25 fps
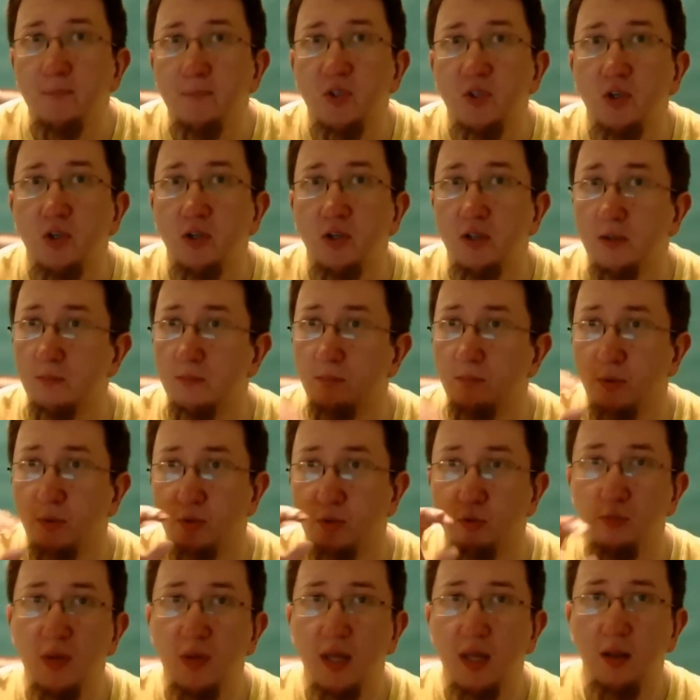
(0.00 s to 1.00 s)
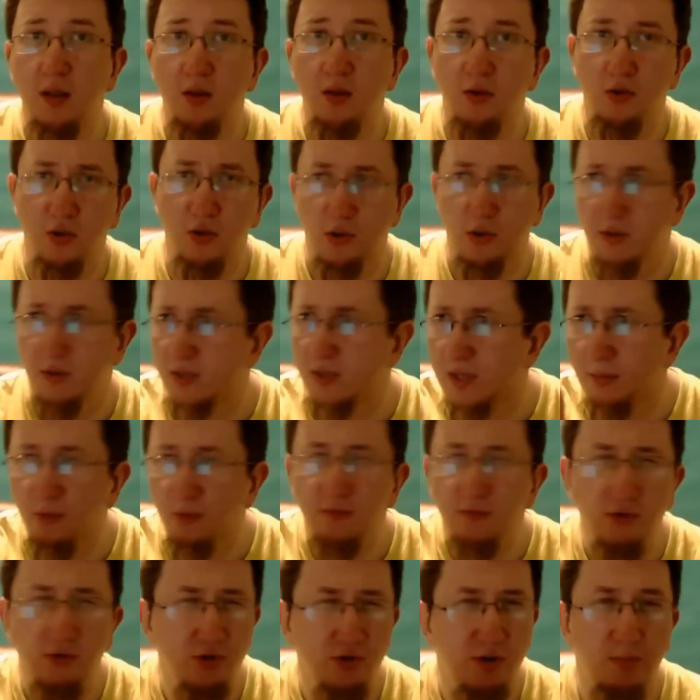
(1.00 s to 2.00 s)
czyli pod umiejętność,
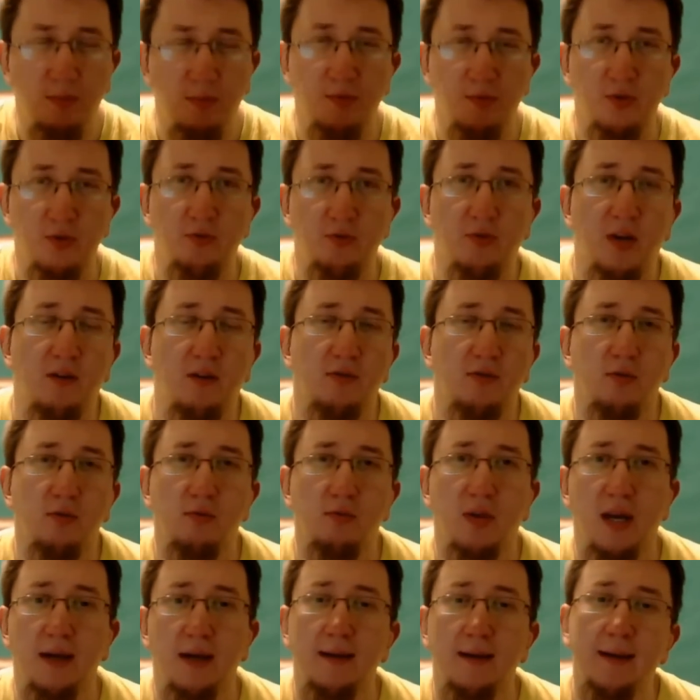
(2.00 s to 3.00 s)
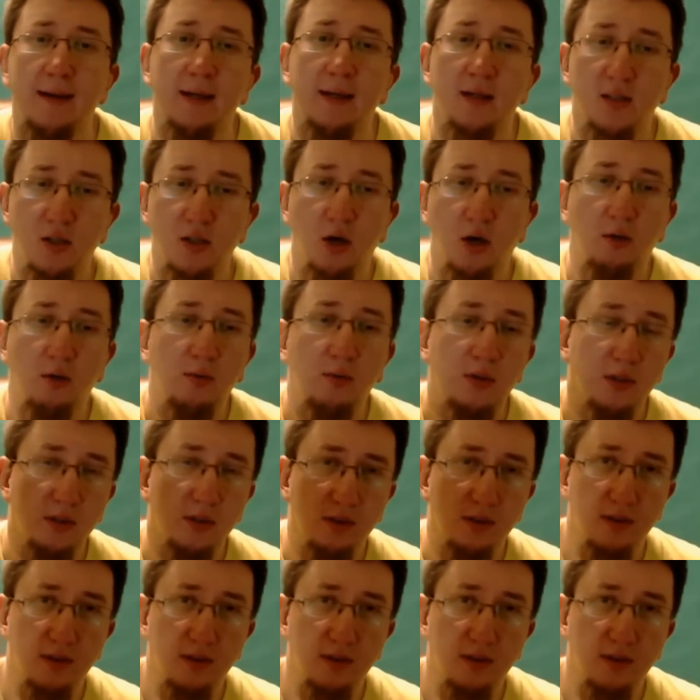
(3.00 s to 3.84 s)
niesamowicie po prostu gra w tą grę. Są y,